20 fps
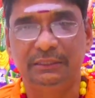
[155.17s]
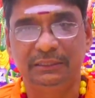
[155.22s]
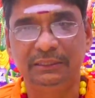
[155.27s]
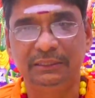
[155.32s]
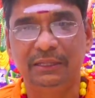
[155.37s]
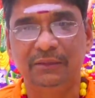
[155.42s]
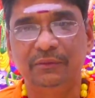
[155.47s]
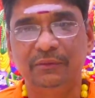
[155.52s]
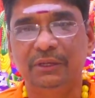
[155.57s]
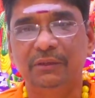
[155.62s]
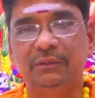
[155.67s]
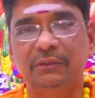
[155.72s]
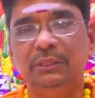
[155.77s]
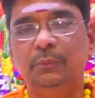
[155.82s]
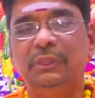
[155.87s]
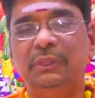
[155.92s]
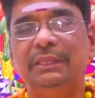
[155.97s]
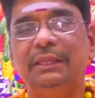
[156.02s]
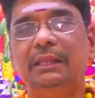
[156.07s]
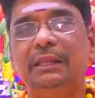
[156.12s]
இந்த இவங்க வந்து
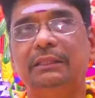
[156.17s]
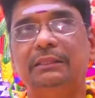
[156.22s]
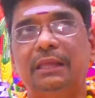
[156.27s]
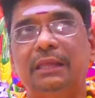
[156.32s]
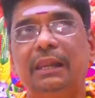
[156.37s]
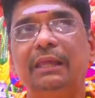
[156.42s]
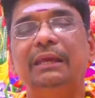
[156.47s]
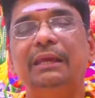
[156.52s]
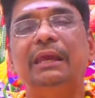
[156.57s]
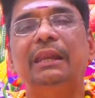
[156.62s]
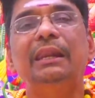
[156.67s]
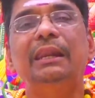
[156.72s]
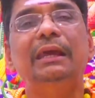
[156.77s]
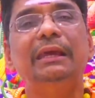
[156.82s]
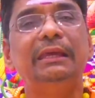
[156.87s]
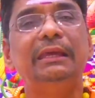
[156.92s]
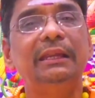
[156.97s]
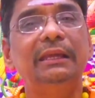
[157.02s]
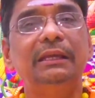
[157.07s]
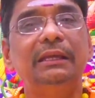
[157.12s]
பார்த்திங்கன்னா தனக்கு என்ன
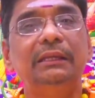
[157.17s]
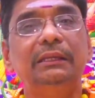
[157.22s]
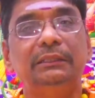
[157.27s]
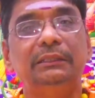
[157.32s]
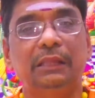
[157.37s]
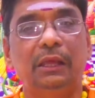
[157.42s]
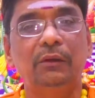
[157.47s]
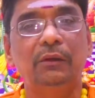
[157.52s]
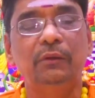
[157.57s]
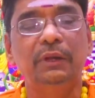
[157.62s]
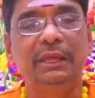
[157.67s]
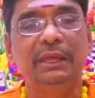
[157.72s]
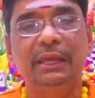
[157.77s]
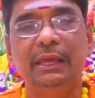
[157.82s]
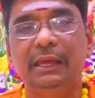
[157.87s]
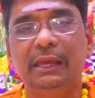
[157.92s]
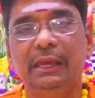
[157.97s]
இருக்குது தன்னுடைய